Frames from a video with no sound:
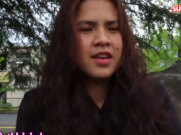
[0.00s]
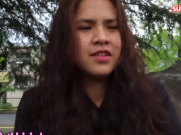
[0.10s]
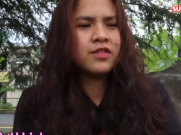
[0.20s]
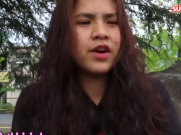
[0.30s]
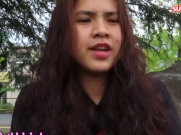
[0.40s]

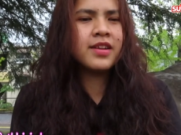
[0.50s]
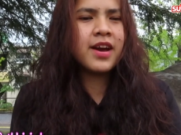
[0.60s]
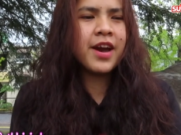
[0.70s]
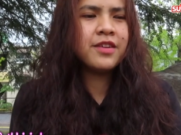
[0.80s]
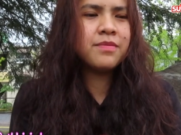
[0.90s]
So ayan
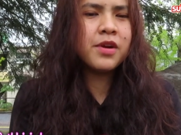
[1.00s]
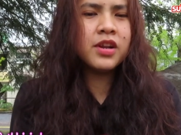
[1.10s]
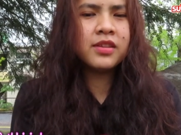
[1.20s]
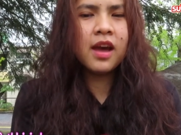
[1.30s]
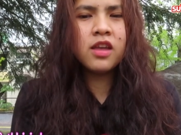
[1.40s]
guys,
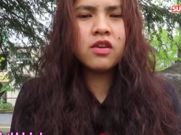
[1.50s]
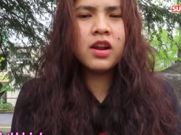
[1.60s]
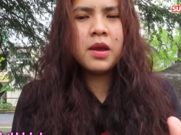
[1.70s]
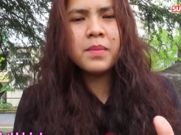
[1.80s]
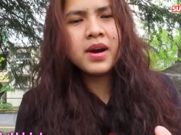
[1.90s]
meron tayong
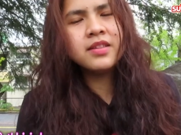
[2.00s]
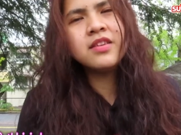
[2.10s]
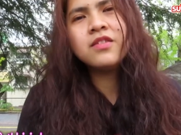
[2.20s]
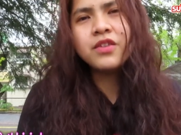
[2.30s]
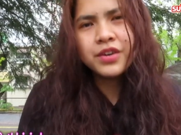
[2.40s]
limang
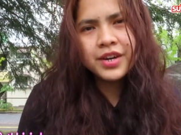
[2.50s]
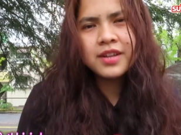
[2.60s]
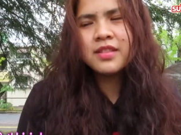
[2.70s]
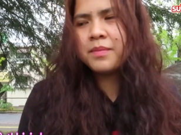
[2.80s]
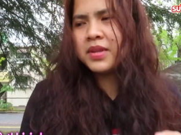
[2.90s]

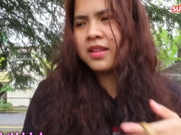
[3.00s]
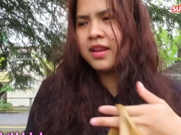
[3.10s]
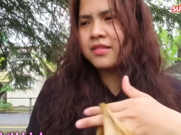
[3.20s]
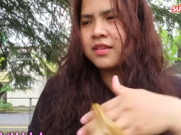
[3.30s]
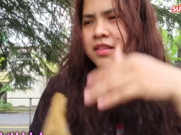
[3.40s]
dessert na
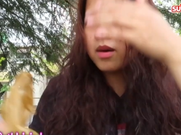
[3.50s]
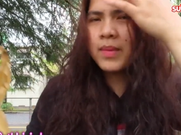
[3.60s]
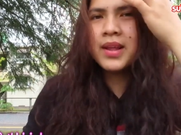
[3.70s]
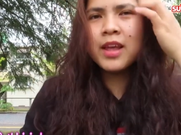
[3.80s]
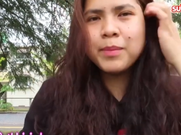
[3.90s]
binili sa
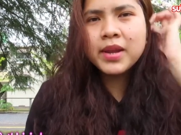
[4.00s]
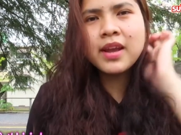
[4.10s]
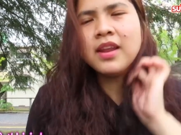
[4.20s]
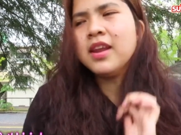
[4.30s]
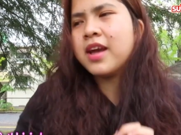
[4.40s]
7-Eleven
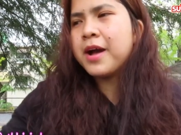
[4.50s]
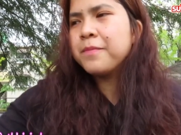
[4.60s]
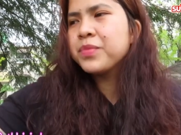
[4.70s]
kanina.